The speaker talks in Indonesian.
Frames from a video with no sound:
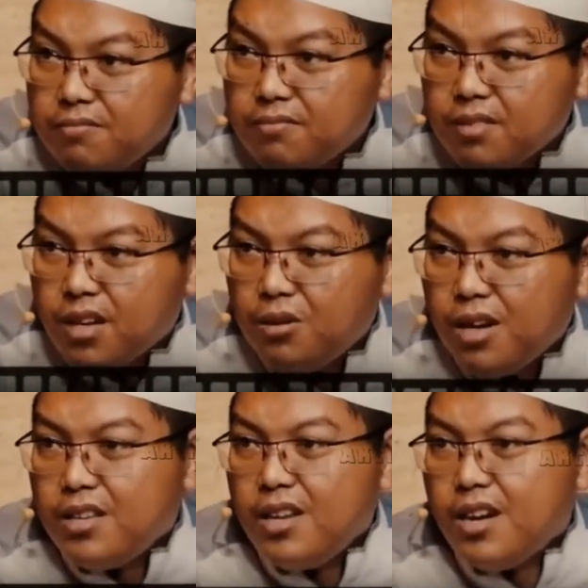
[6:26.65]
nah,
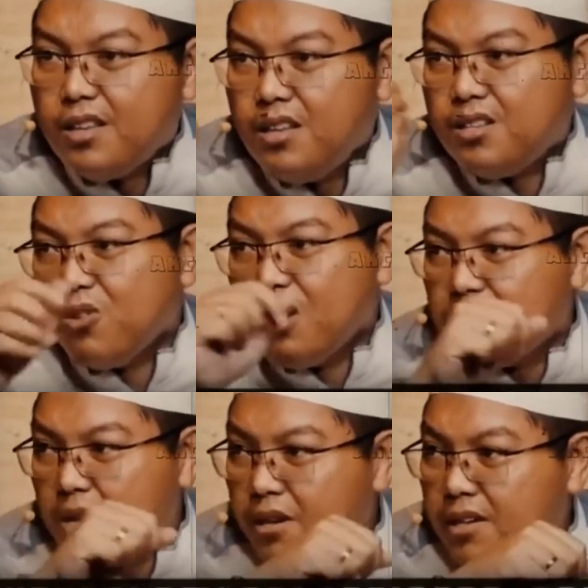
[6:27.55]
sekarang kalau ngomong-ngomong
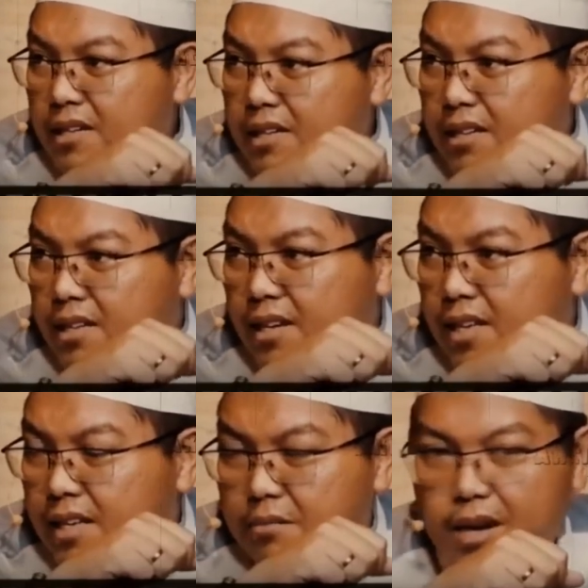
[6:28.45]
masalah
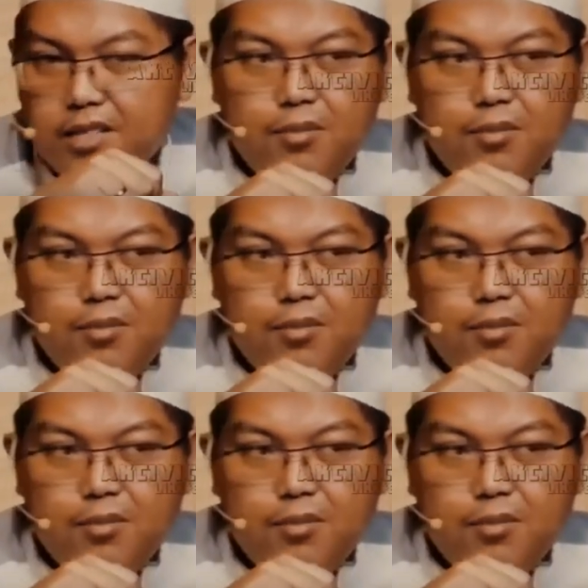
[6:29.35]
uh,